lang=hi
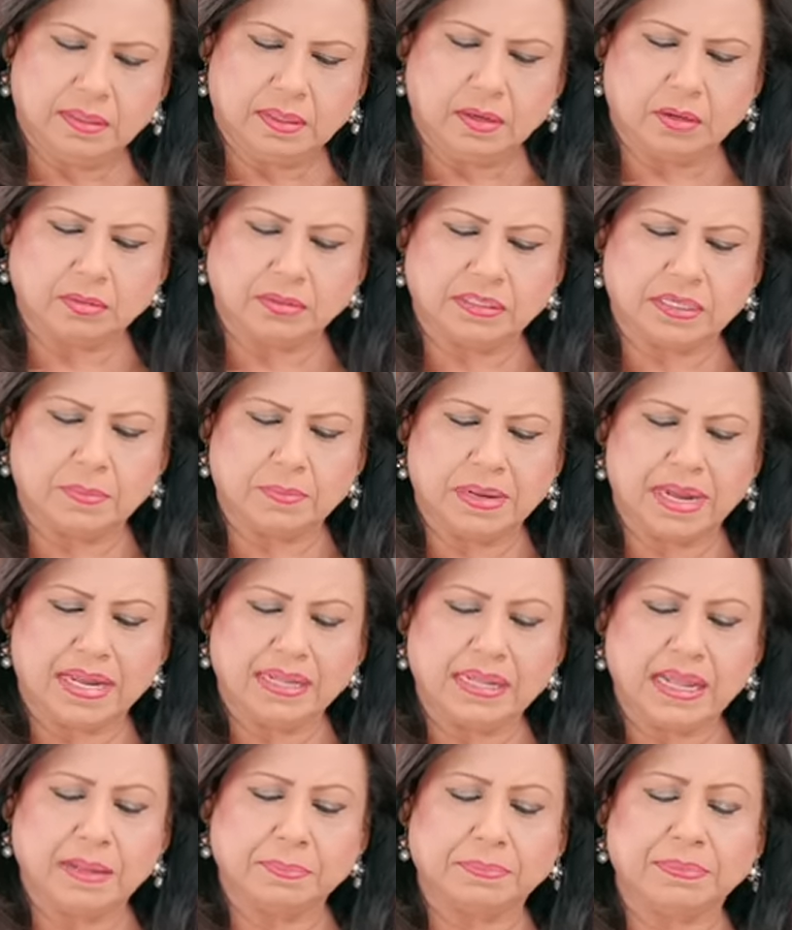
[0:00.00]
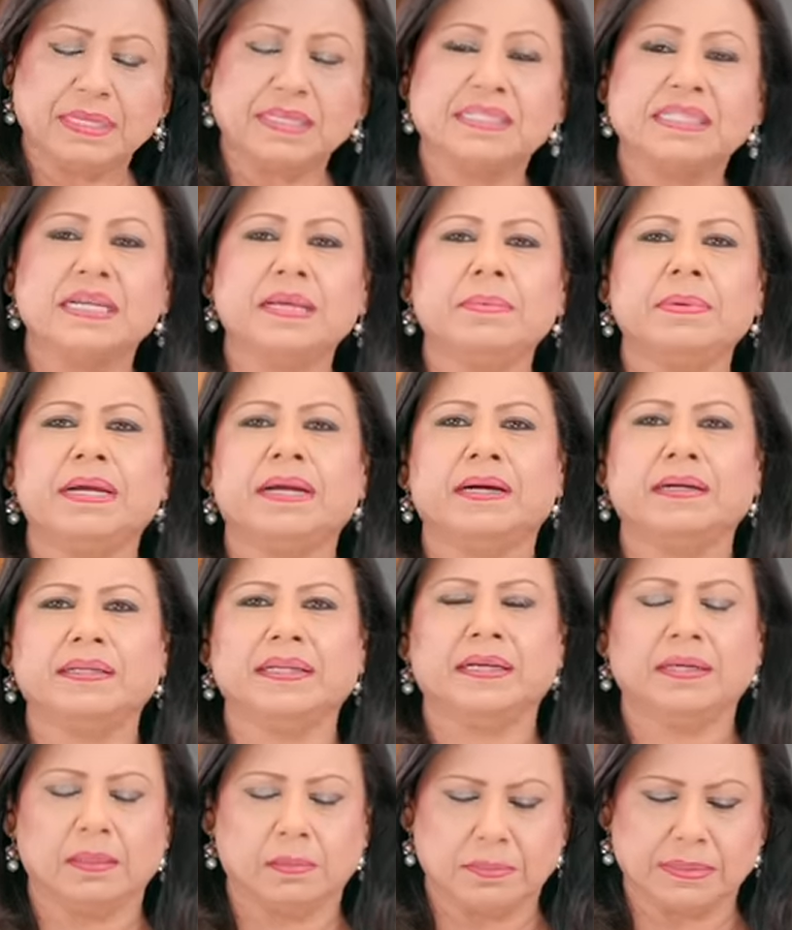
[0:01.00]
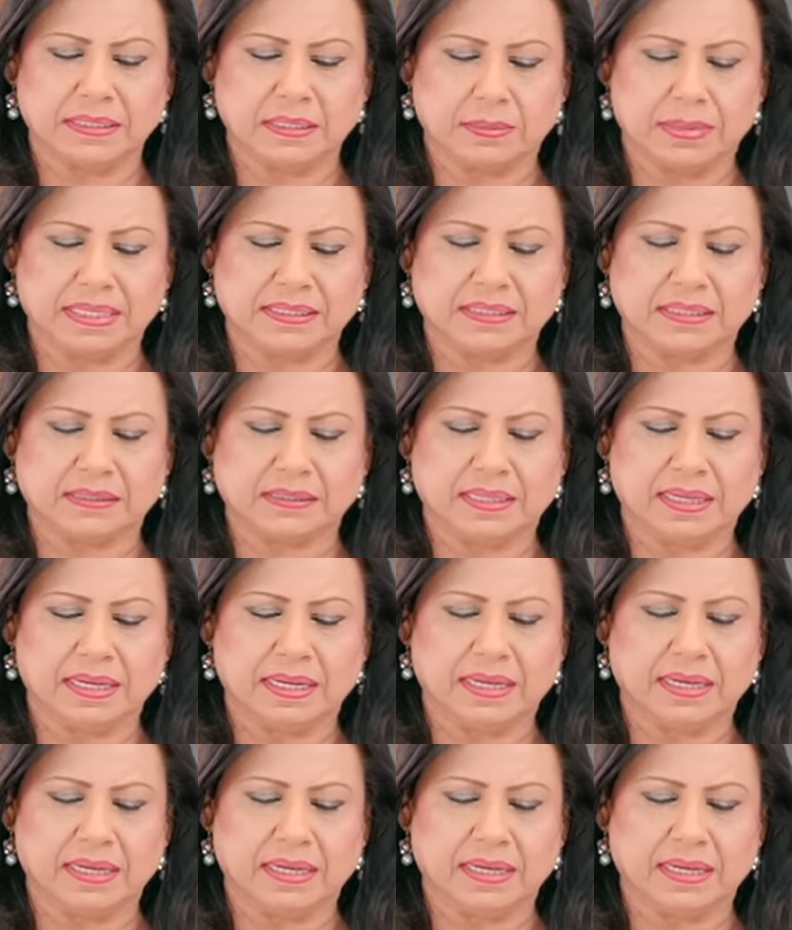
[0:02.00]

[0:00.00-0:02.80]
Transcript: और उसके बाद आप किसी भी कंटेनर में जमा सकते